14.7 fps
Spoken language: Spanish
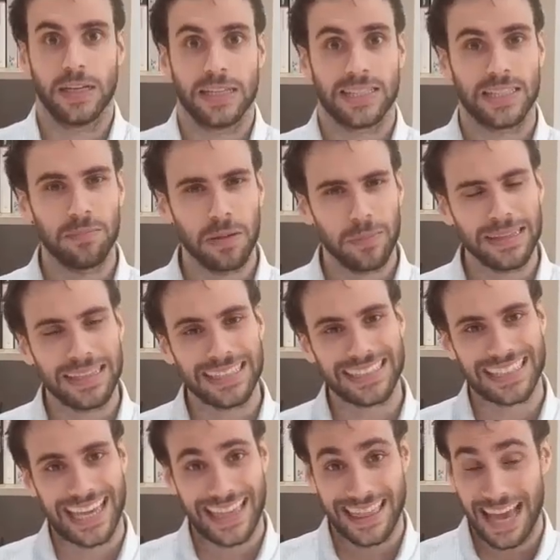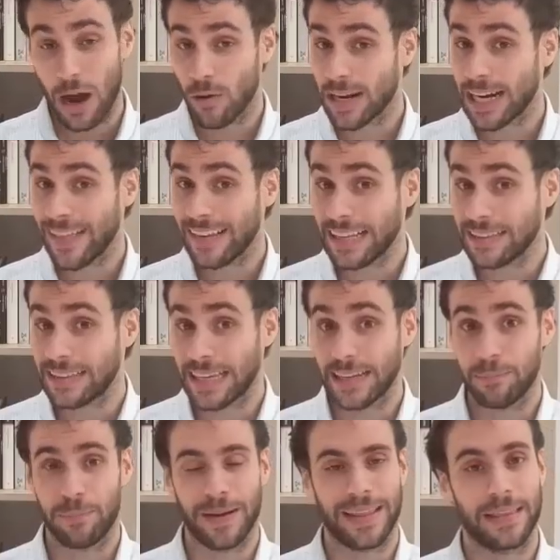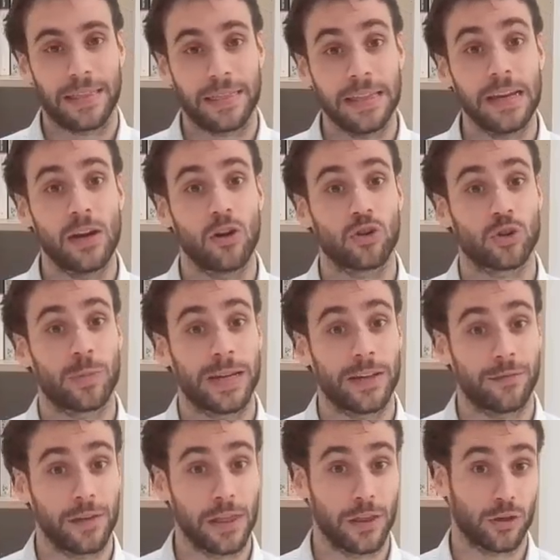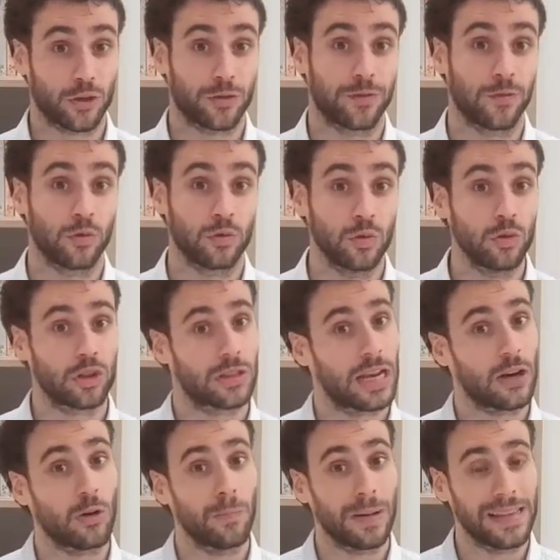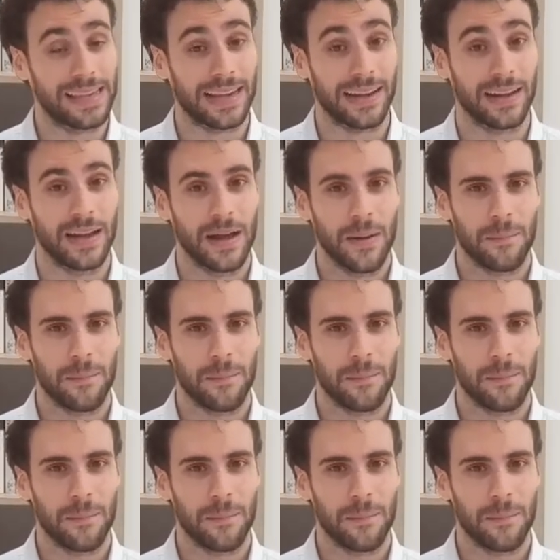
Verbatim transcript: Simplemente es que de ahora en adelante predecir los beneficios futuros de la compañía